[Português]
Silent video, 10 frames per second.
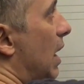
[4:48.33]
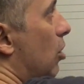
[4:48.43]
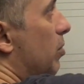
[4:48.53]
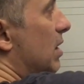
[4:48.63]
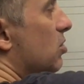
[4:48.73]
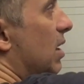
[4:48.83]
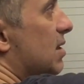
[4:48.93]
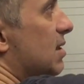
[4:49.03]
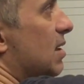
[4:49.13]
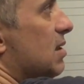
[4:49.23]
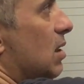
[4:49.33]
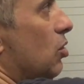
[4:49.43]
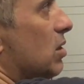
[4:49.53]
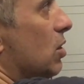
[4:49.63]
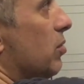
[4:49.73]
Ao passo que a sexta
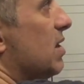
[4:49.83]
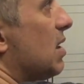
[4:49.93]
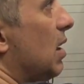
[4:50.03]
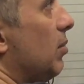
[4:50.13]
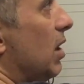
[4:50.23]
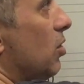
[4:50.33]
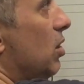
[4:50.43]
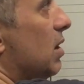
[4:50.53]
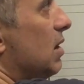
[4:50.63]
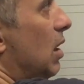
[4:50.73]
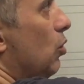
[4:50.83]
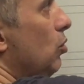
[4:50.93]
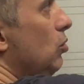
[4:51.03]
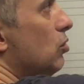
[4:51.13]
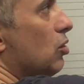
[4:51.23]
nota numa escala maior está
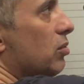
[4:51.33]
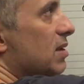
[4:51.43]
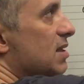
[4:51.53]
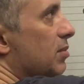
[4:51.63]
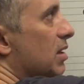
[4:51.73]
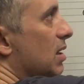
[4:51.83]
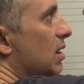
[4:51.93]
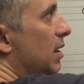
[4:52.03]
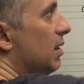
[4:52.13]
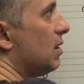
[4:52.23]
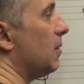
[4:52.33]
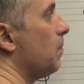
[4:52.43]
um tom acima da quinta.